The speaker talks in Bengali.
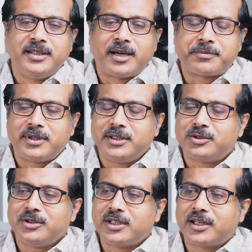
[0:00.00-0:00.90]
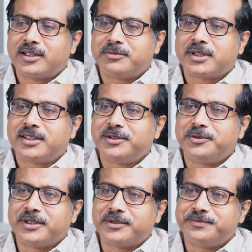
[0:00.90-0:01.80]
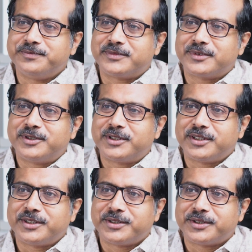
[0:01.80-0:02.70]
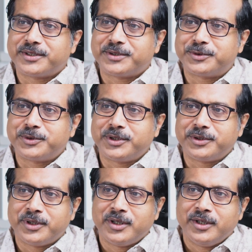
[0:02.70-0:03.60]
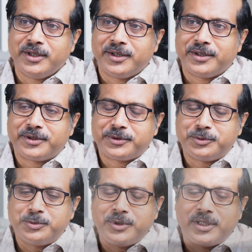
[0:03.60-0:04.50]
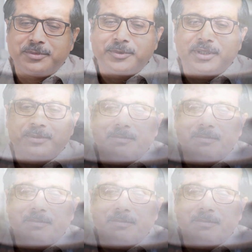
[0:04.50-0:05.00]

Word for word: আপনারা নিশ্চয়ই জানেন আমরা কি করি যে যদি দুধের মধ্যে